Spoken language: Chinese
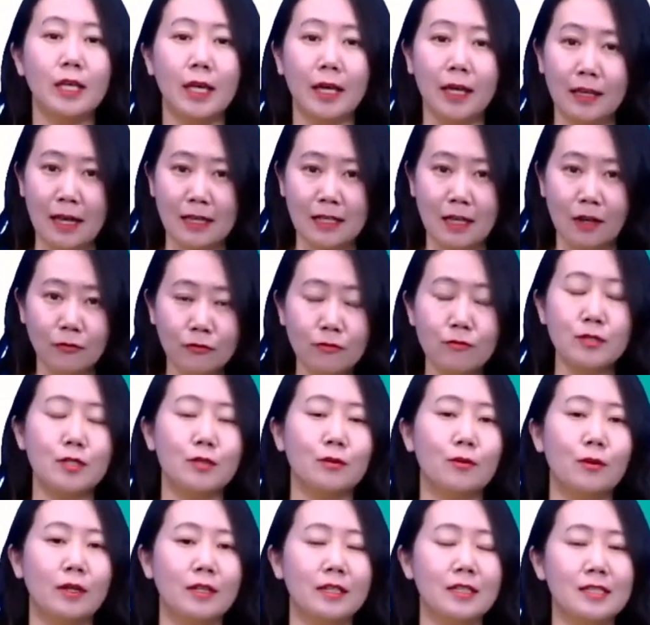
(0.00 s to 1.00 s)
也给大家复
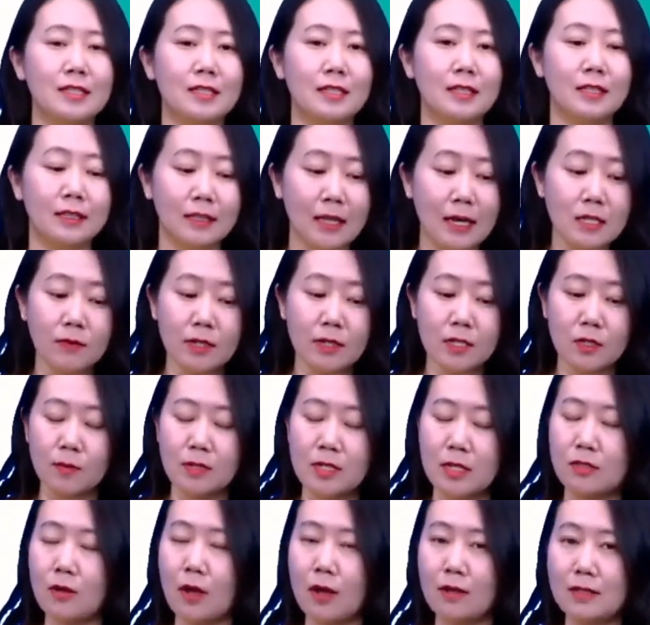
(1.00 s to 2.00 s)
习过了一次。但是为什么
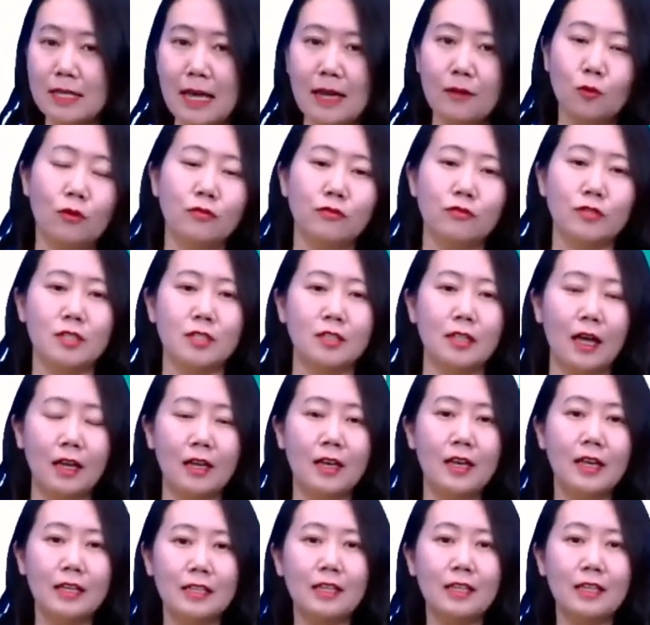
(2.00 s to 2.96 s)
这次要再多复习呢？